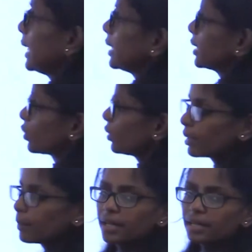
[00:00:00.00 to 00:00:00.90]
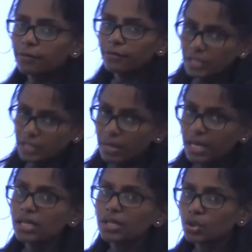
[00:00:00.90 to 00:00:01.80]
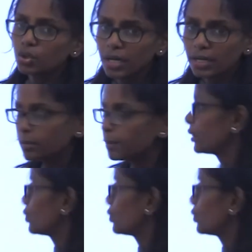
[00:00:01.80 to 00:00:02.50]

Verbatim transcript: நீங்கள் சொல்கிற மாதிரி ஃபஸ்ட்டு மைனஸ் டூ அடுத்து ப்ளஸ்